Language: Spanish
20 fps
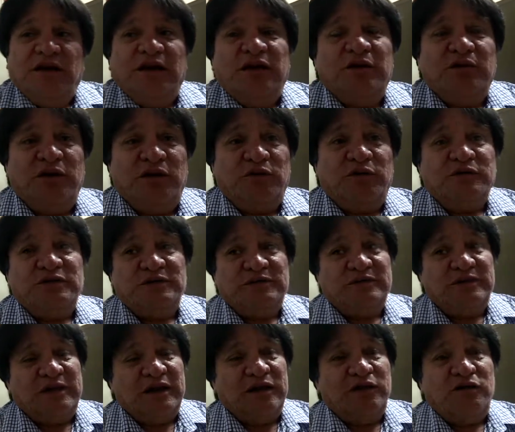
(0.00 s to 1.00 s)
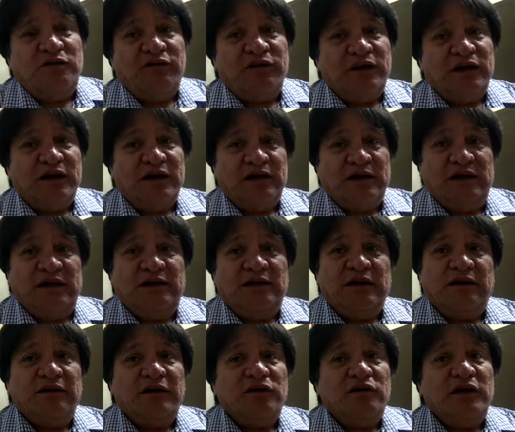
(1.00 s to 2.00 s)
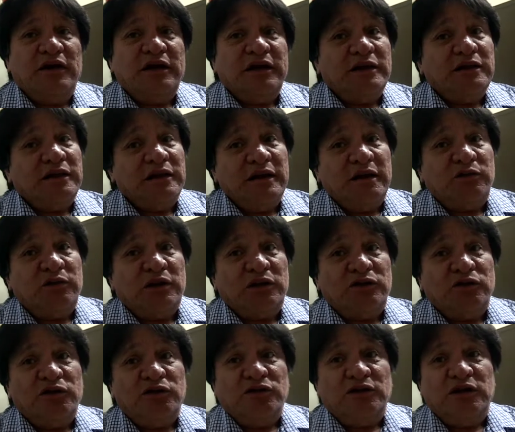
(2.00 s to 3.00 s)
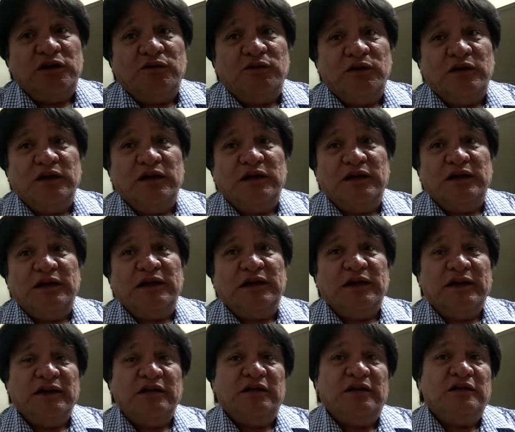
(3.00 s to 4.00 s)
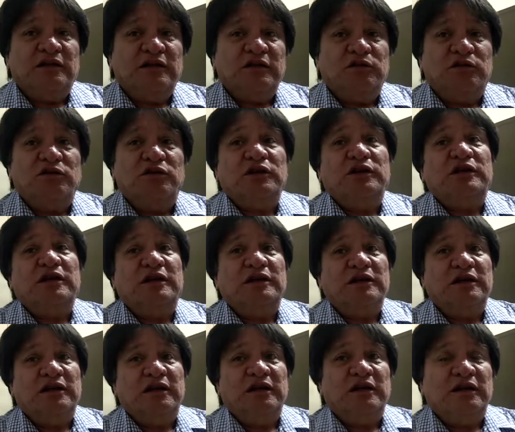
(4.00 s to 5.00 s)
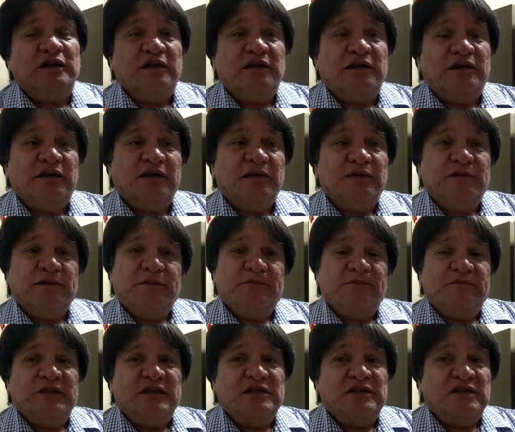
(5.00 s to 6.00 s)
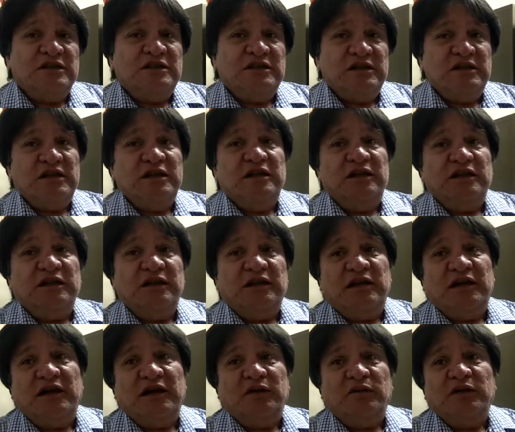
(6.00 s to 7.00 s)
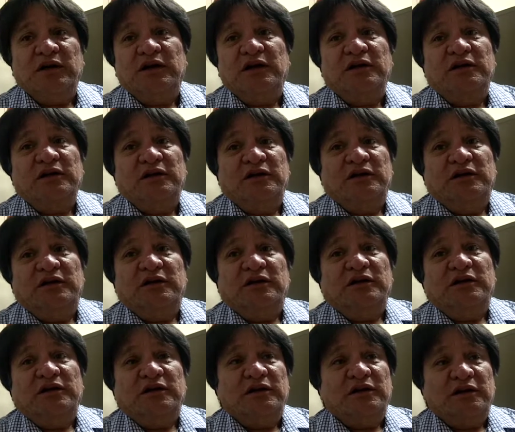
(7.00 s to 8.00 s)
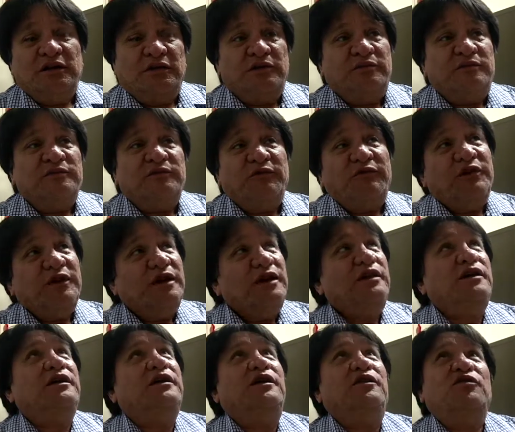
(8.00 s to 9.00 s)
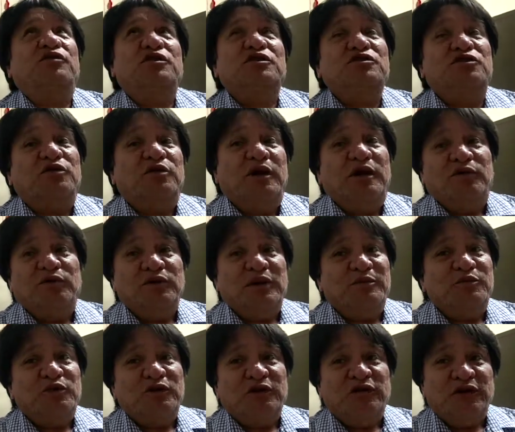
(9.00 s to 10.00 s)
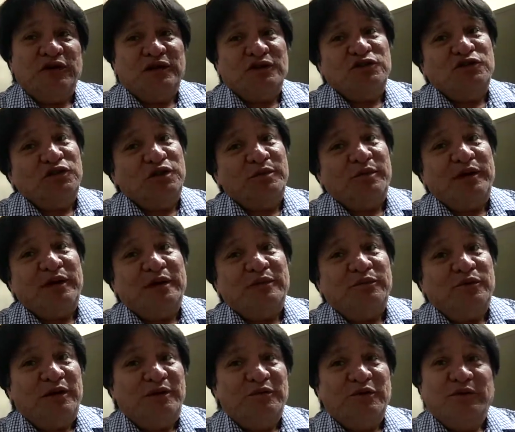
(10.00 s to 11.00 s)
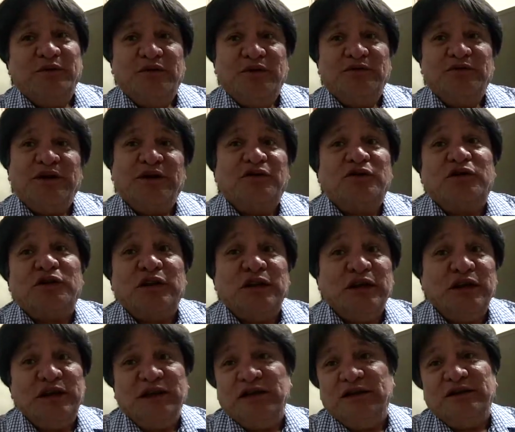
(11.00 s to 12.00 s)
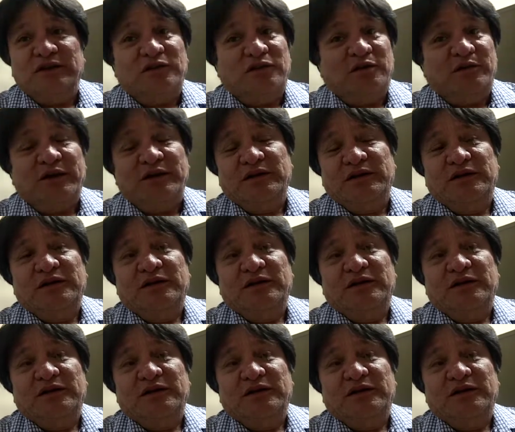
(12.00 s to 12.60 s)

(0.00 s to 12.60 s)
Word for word: eh, bueno, te digo, fue el trabajo de la gente del laboratorio de la escuela, de la gente de títulos de Daniela, de, Cecilia, de Laura, eh, Freddy que nos hizo algunas modificaciones para que podamos poner una cortina y todo lo demás